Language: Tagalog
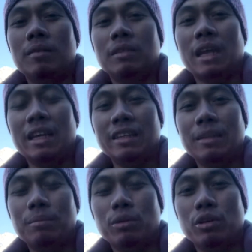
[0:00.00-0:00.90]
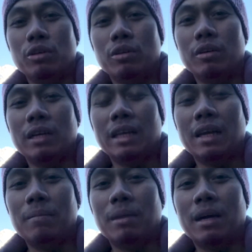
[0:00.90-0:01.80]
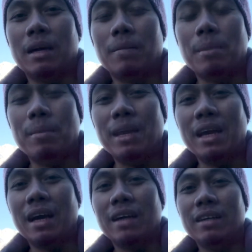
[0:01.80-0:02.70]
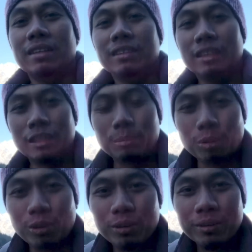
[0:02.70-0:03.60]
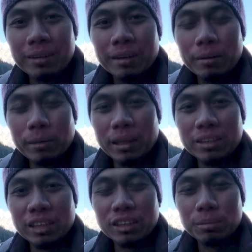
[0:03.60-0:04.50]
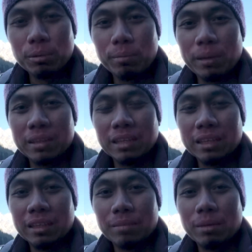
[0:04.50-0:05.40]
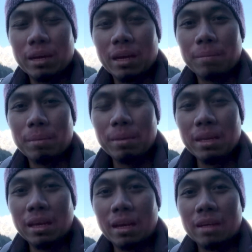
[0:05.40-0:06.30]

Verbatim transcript: dalhin din po yung kanilang mga pamilya, yes po, may chance po para sa ating mga pamilya